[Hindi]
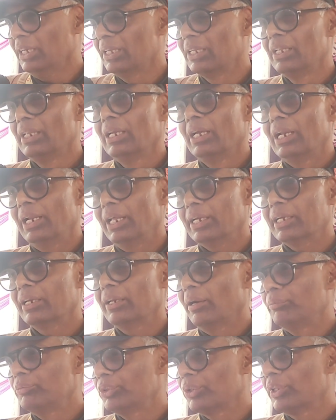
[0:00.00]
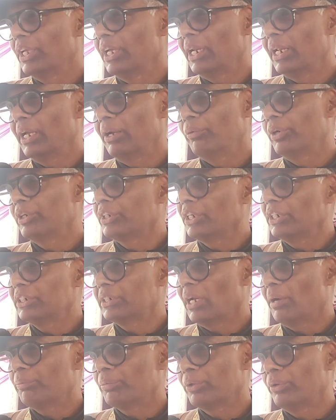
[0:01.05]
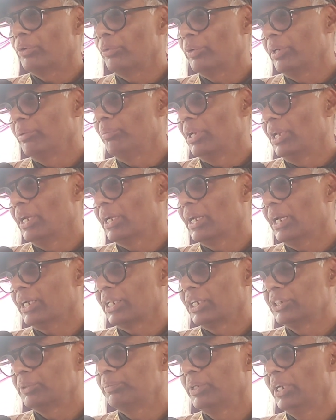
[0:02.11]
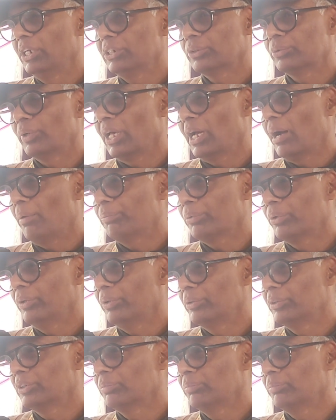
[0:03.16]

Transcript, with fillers: है लेकिन हम जो दे रहे हैं वो टेस्ट आपको वही मिलेगा क्रिस्पीनेस थोड़ा आपको